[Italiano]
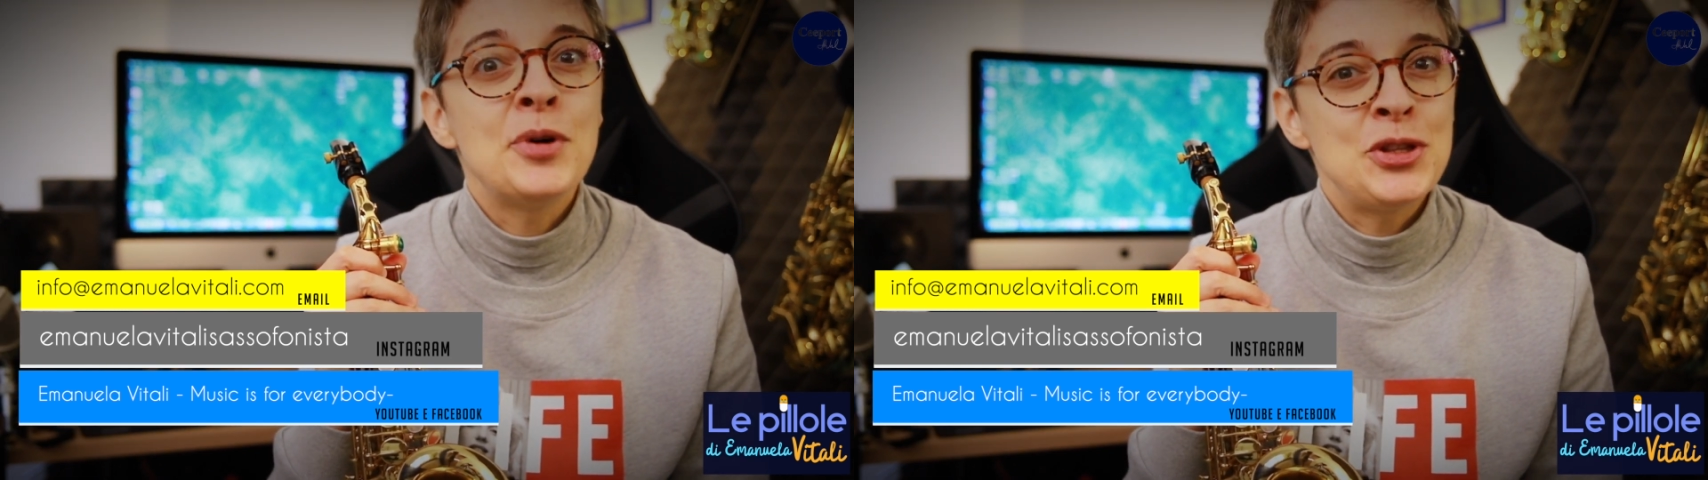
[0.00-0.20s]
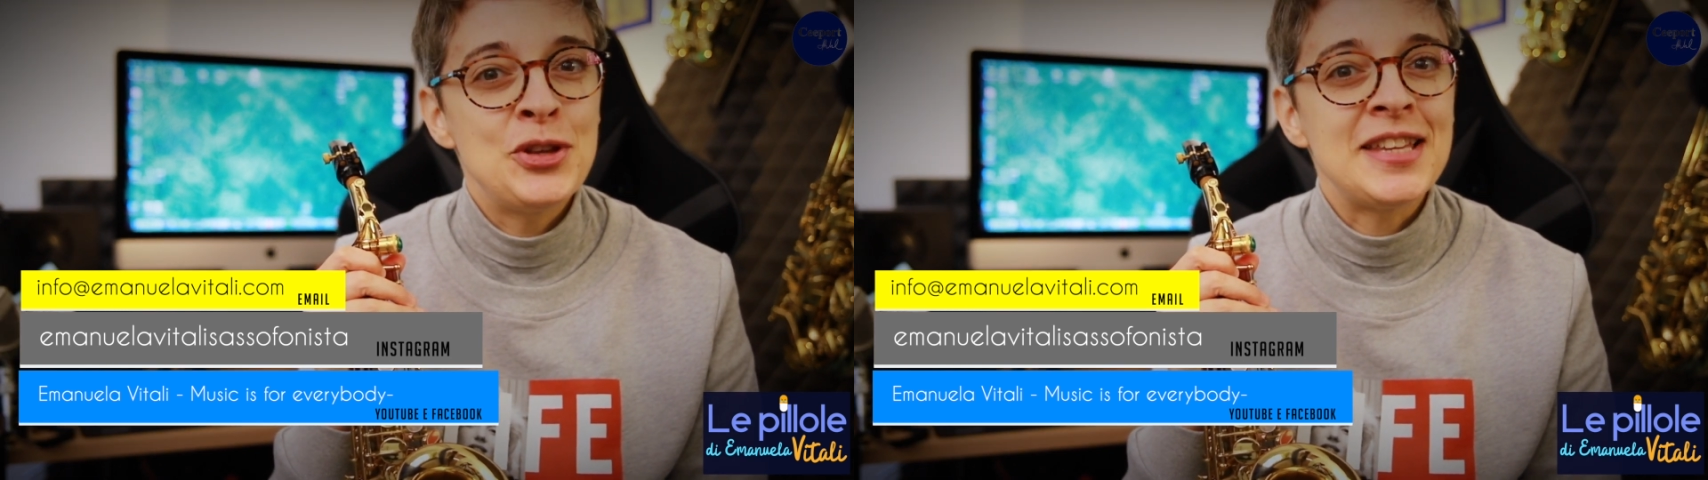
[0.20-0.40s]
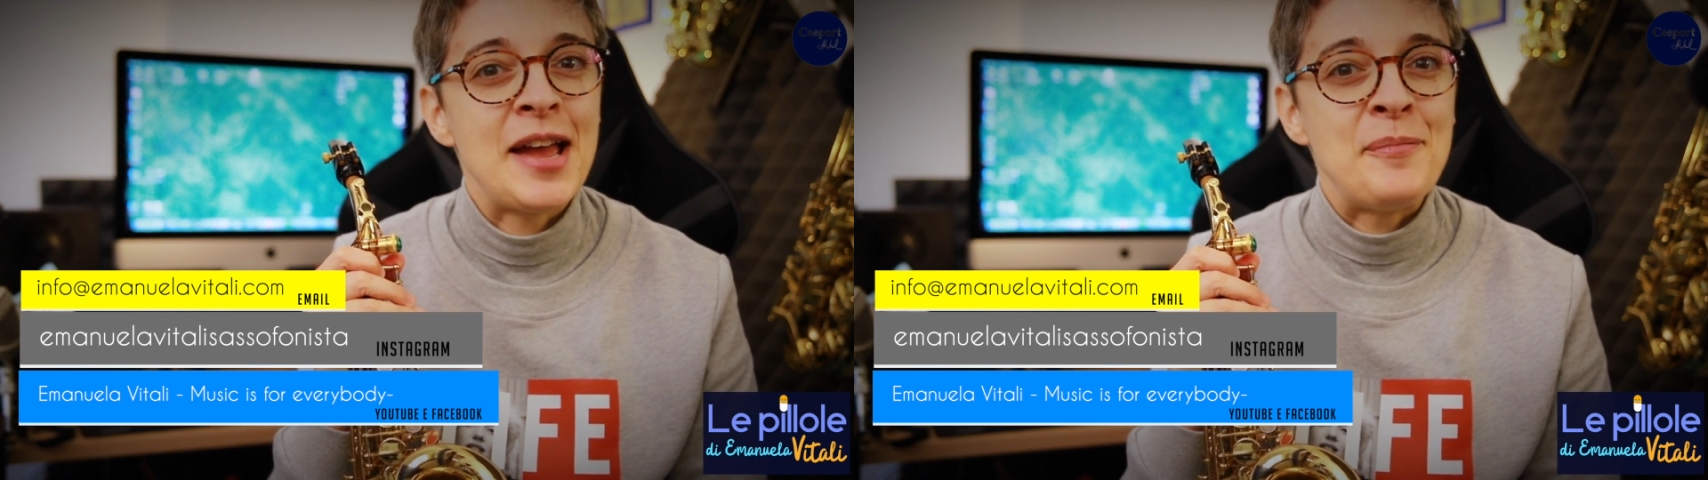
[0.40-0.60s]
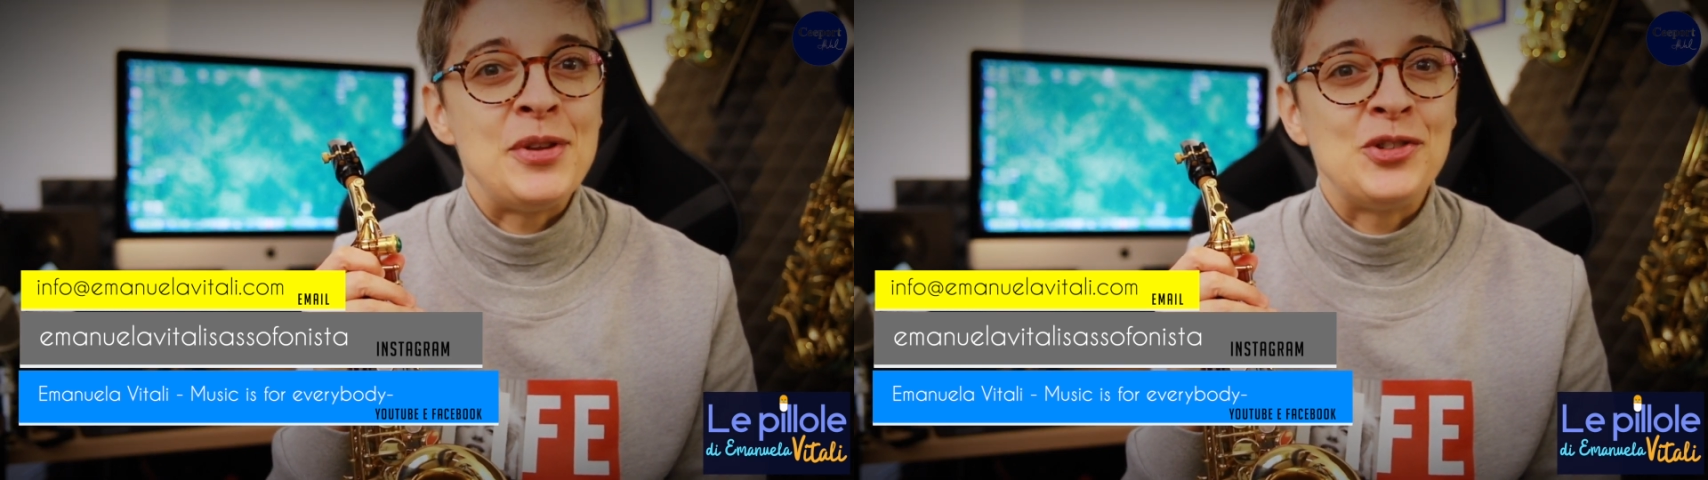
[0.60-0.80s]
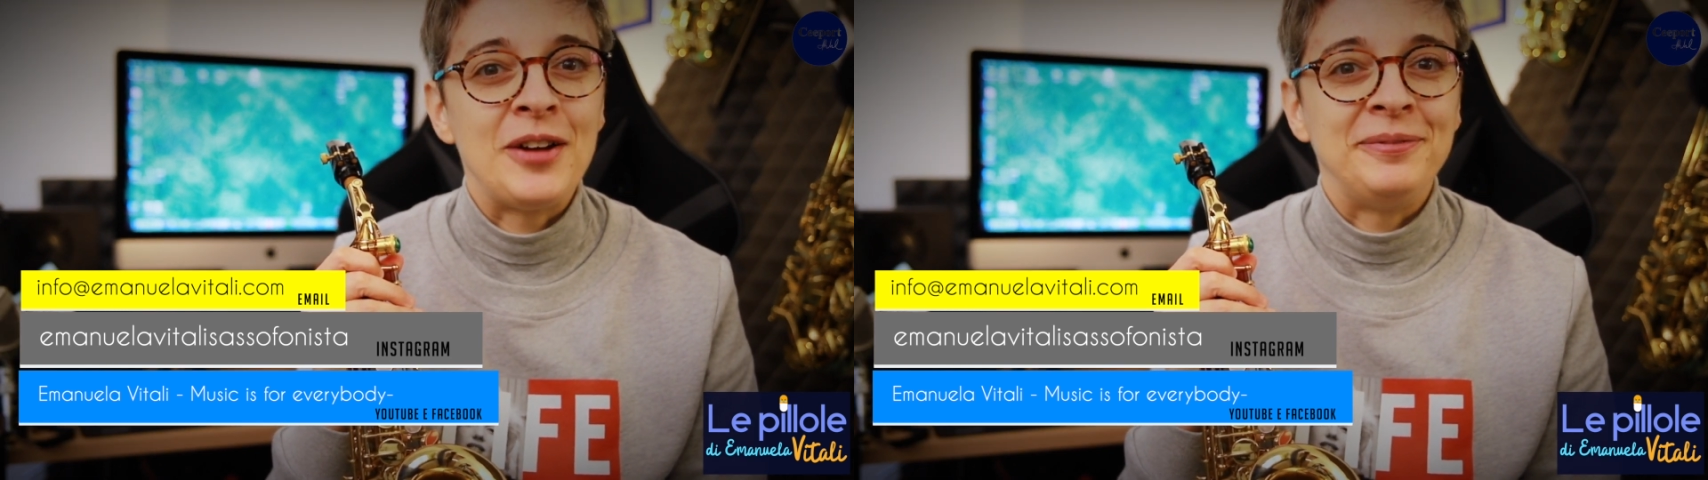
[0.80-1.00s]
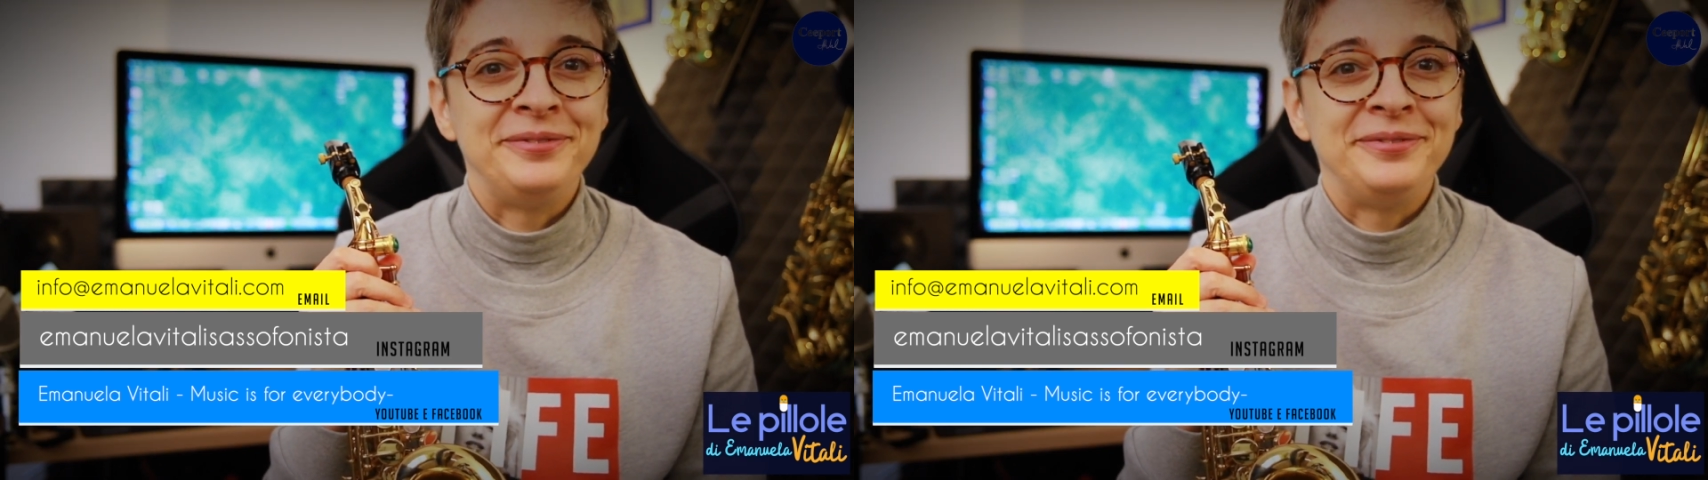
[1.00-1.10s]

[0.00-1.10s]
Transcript: Molto semplice